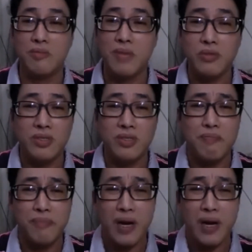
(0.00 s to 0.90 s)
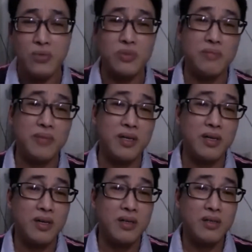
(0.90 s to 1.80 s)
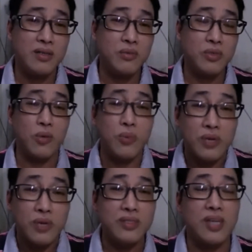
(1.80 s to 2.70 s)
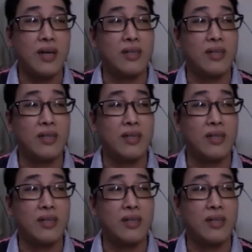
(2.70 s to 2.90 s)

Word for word: 帽子可以帮助人吗？我找不到市场。